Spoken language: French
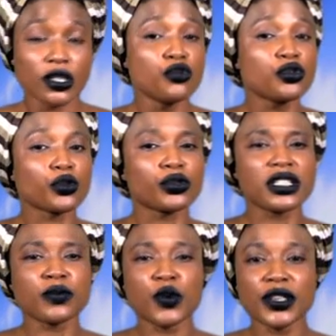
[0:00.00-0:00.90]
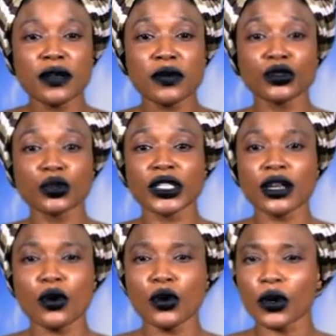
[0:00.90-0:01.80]
tenues sont disponibles dans des
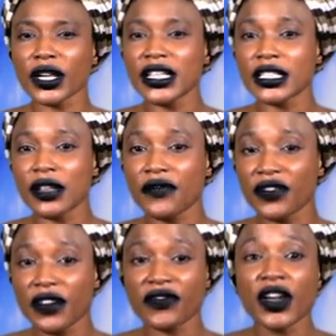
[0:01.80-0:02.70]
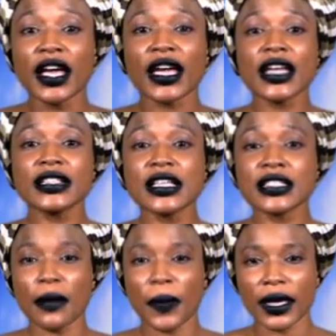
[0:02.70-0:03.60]
coloris d'été vifs et
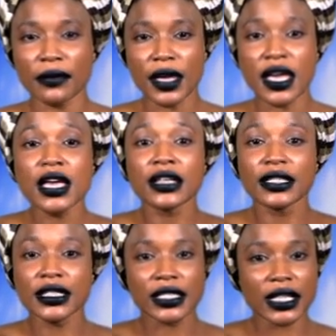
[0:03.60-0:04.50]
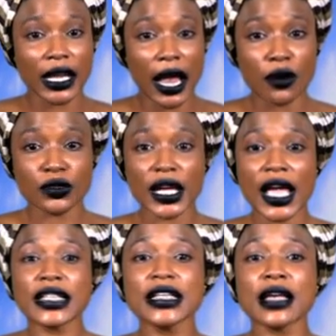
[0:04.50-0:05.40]
des imprimés, des e-cloud
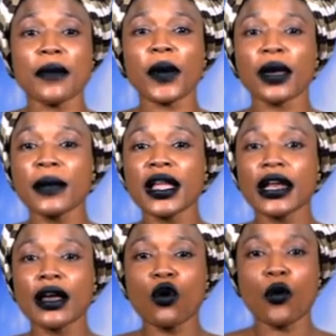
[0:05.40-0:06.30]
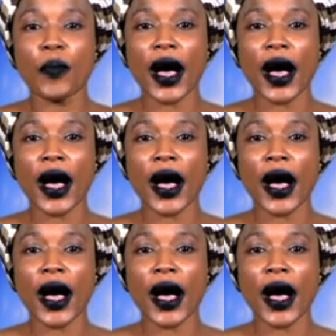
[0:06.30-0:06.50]
et des imprimés léopard.